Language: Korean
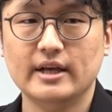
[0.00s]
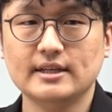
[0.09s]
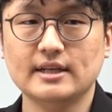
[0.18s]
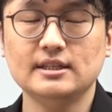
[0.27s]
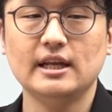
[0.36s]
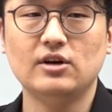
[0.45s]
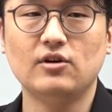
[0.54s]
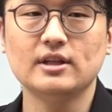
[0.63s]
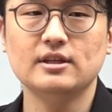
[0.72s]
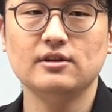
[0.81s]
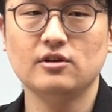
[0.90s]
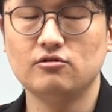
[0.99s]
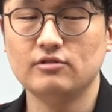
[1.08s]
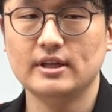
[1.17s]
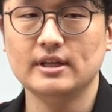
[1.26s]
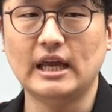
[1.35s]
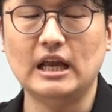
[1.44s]
사실 이거 같은
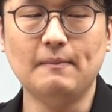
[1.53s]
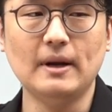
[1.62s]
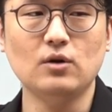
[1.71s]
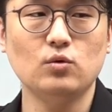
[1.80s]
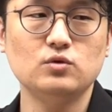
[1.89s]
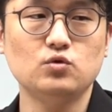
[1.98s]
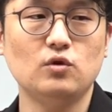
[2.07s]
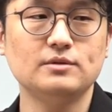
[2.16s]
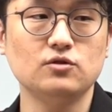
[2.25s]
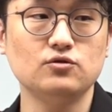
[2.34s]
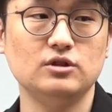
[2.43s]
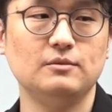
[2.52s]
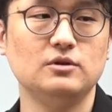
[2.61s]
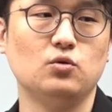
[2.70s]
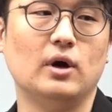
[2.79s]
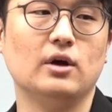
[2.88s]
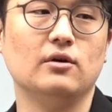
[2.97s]
경우에는 일반론을 조금 써주시면
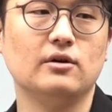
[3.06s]
좋아요.